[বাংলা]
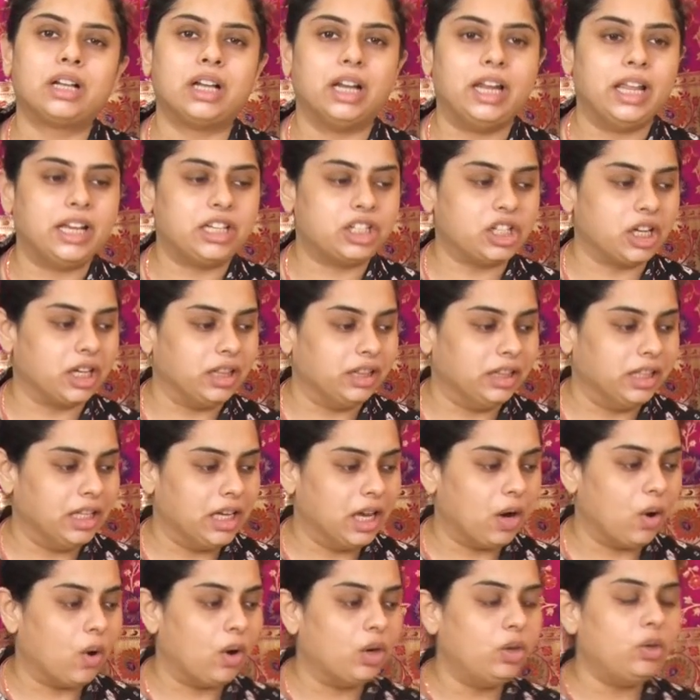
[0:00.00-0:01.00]
কালেকশান
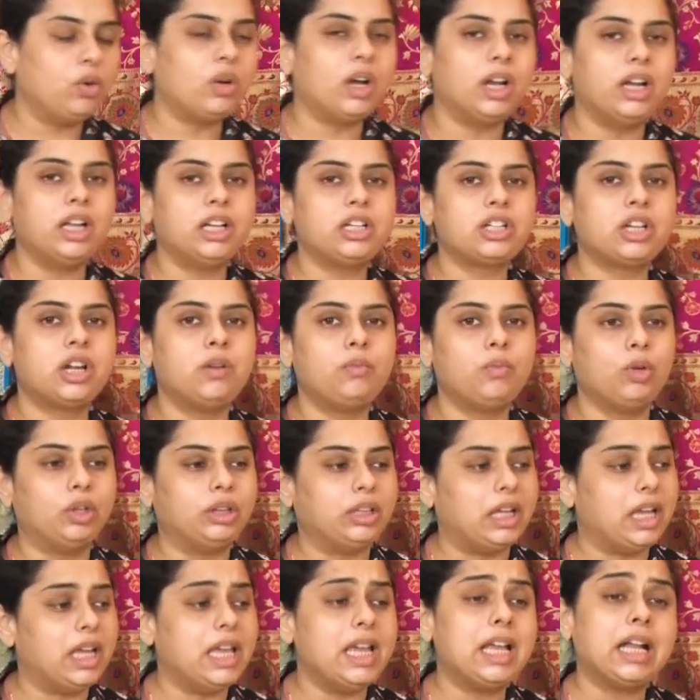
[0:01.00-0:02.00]
দিয়ে অন্য কালেকশান
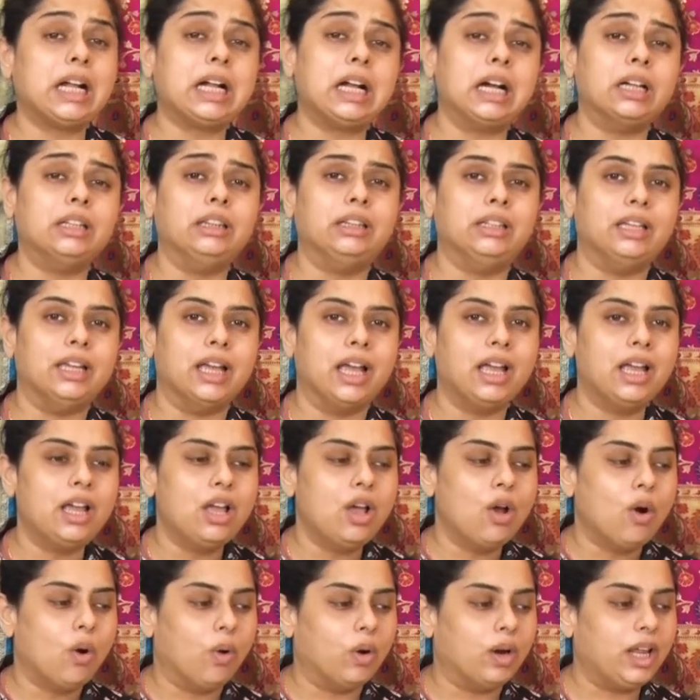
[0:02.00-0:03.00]
বলতে ইক্কাত দিয়ে
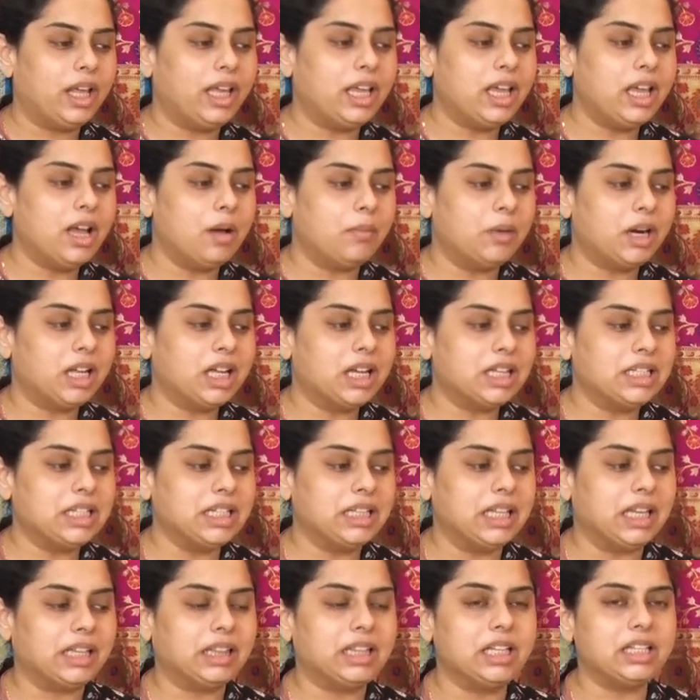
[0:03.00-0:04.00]
অনেকেই আমার কাছে
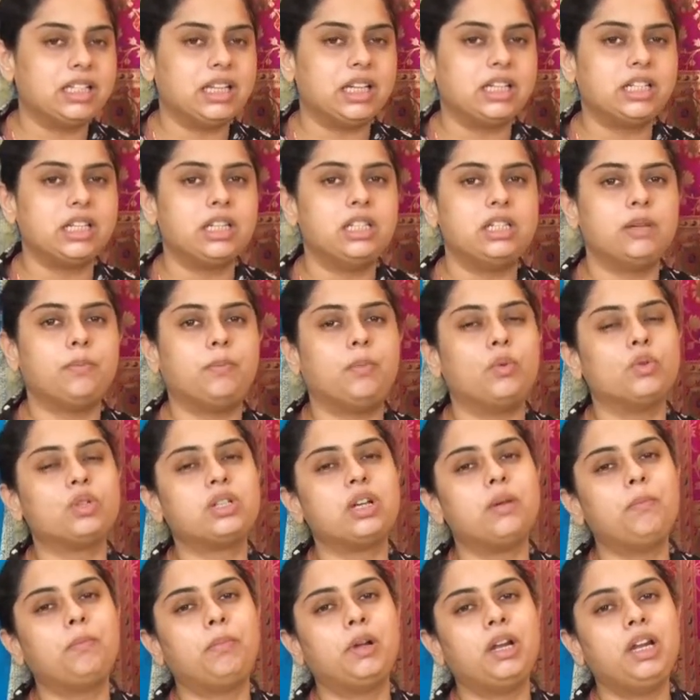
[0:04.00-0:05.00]
দেখতে চেয়েছেন যে
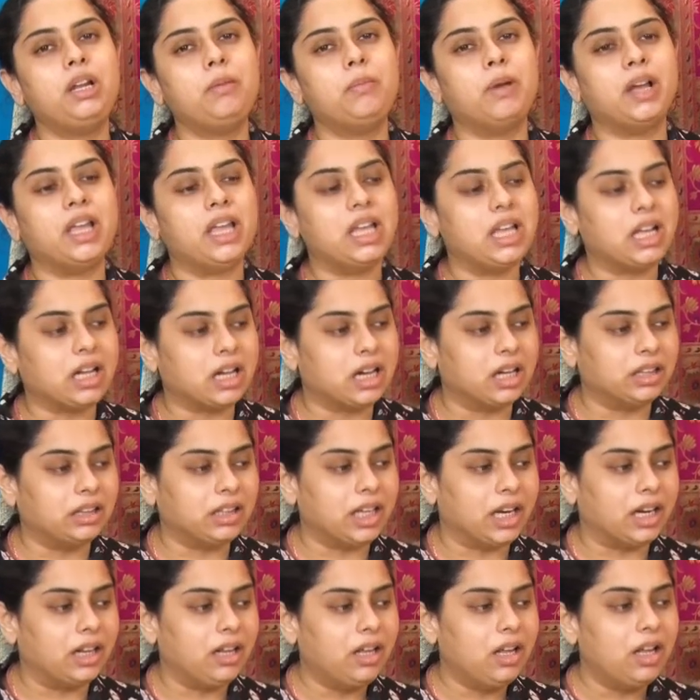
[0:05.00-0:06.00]
পোচামপল্লি বা
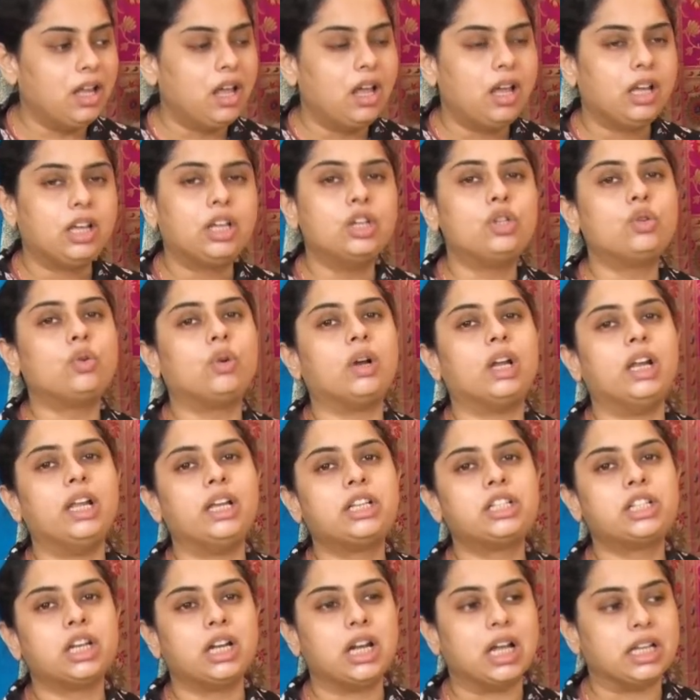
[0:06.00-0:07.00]
ইক্কাতের কিছু
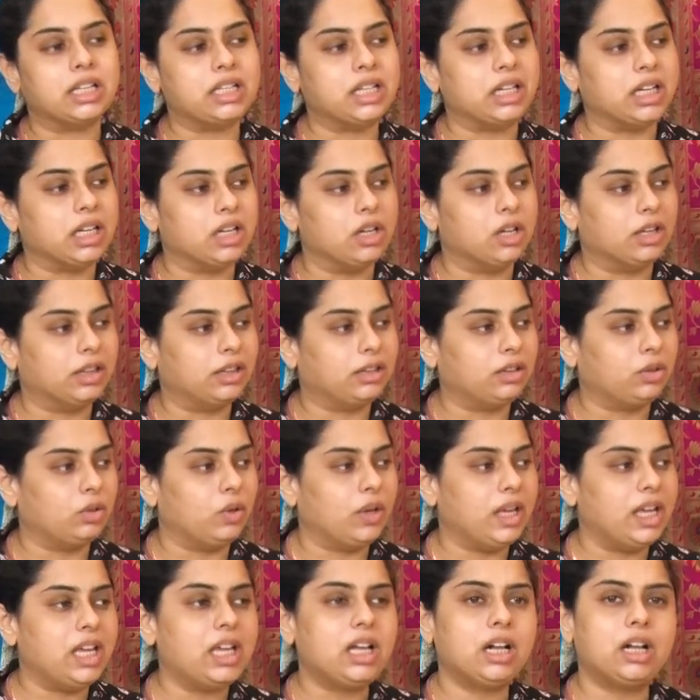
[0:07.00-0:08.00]
কালেকশান আছে কিনা তো
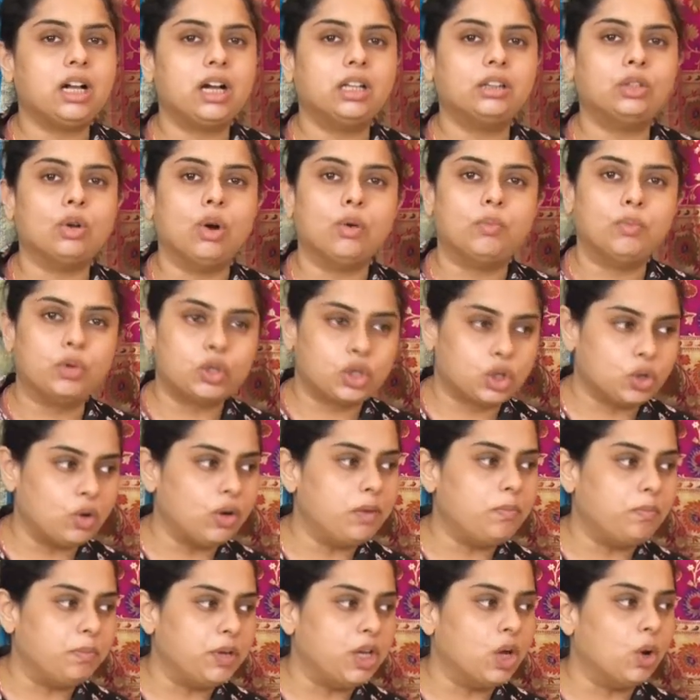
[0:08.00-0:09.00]
ইক্কাত
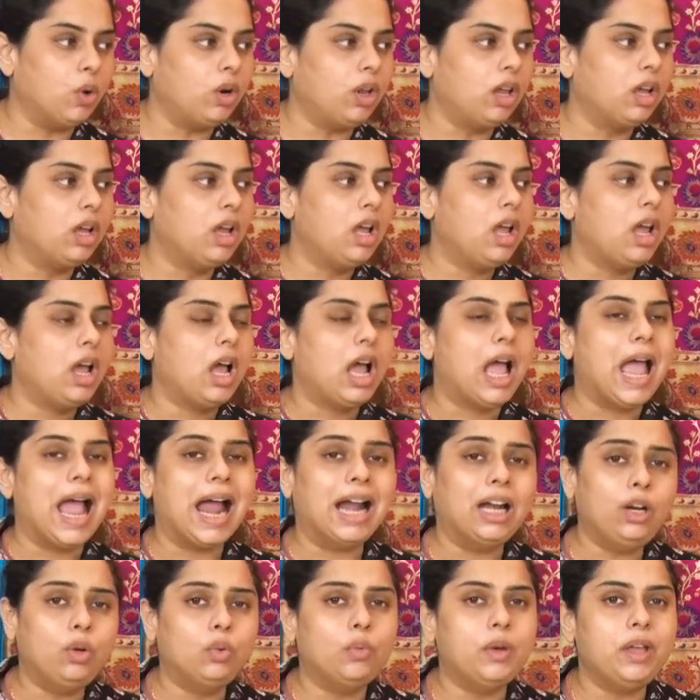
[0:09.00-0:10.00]
অবশ্যই পিওর
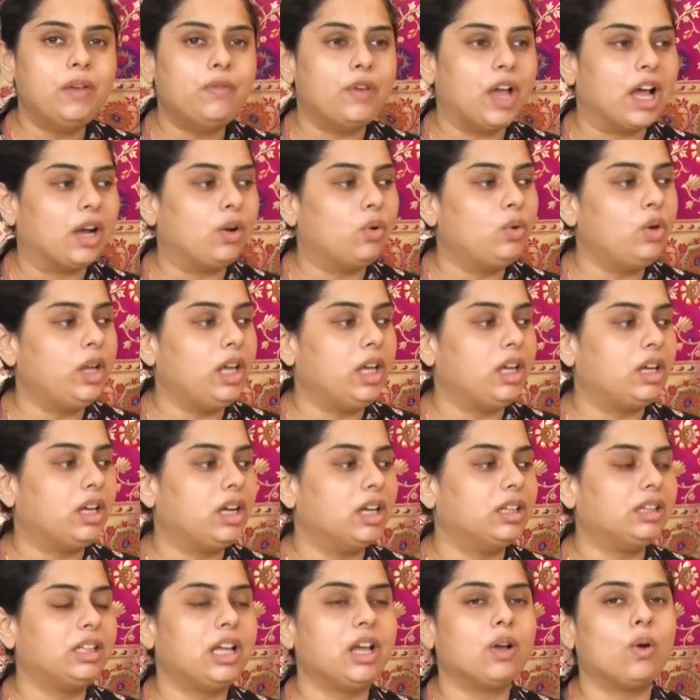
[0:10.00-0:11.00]
হ্যান্ড উইভ এখন এই
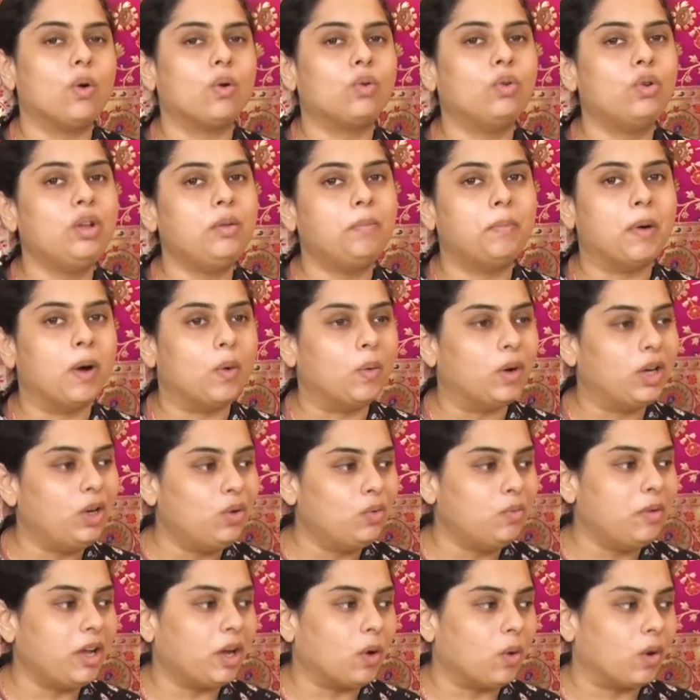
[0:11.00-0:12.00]
ইক্কাতকে কখনোই পাওয়ার
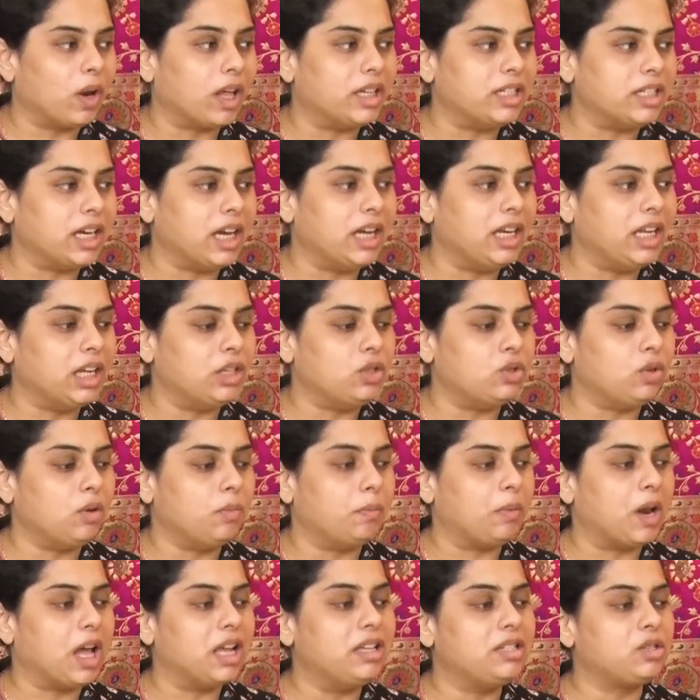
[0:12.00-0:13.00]
লুমে করা যায়নি এর জন্য
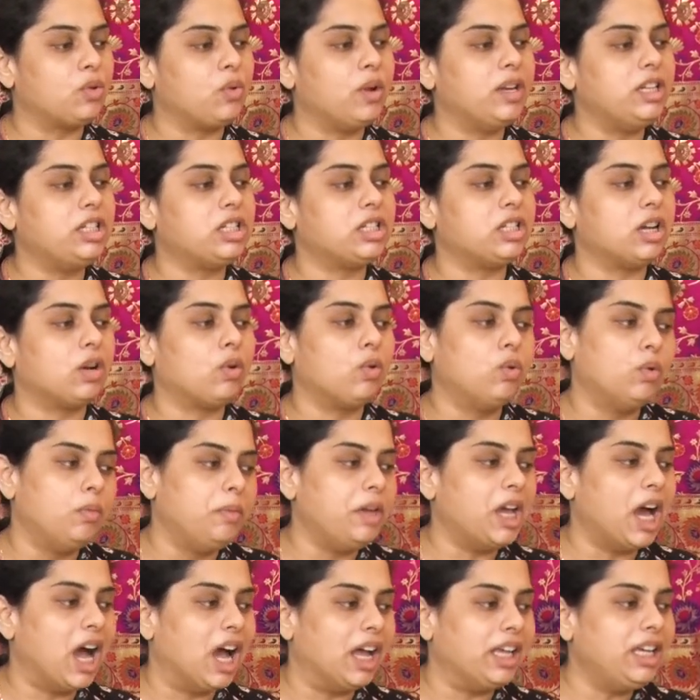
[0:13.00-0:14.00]
প্রাইস রেঞ্জটা
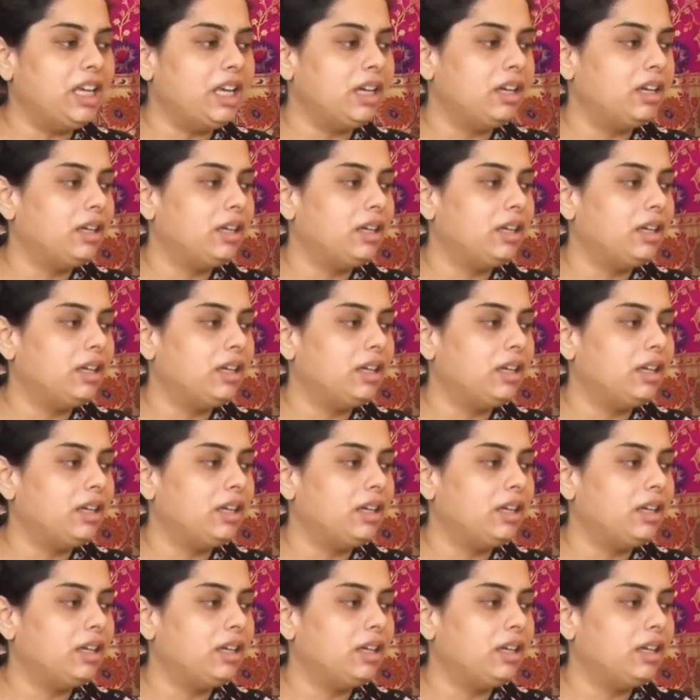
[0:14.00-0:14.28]
খুবই হাই